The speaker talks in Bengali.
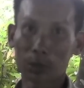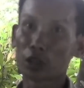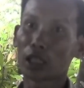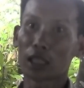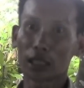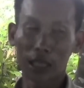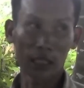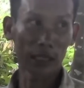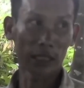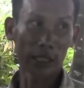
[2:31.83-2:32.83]

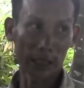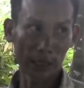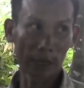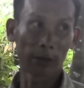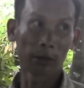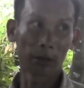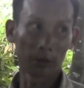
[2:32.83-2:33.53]
মানে